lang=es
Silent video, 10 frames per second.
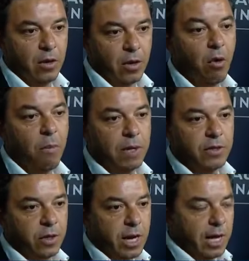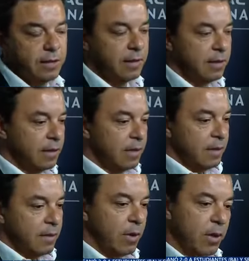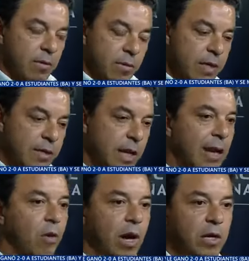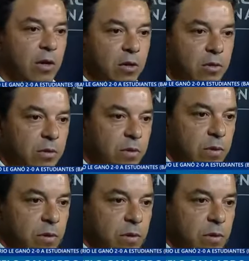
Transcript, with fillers: lo que vos mencionás, bueno, en cinco años